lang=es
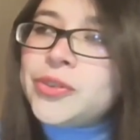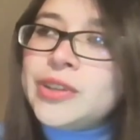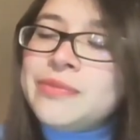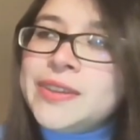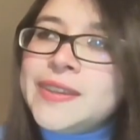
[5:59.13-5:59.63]

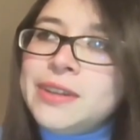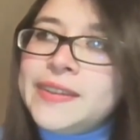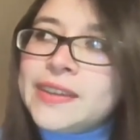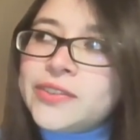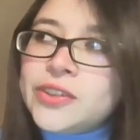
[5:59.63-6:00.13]
una
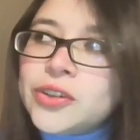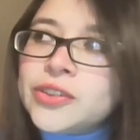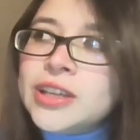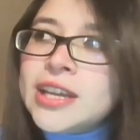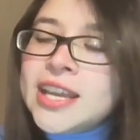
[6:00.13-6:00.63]

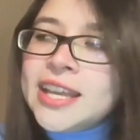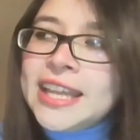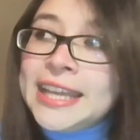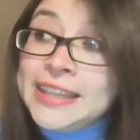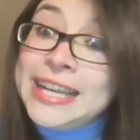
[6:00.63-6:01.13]
invisibilización
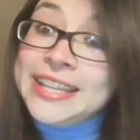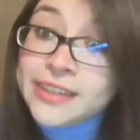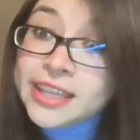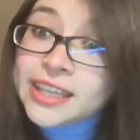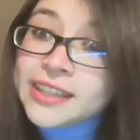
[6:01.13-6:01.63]
eh, del
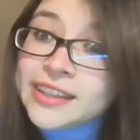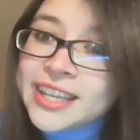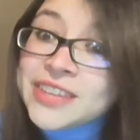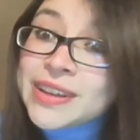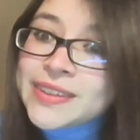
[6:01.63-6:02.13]

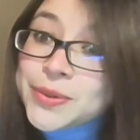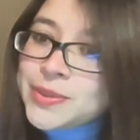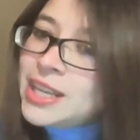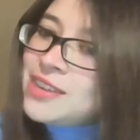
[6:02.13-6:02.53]
indígena y más aún de la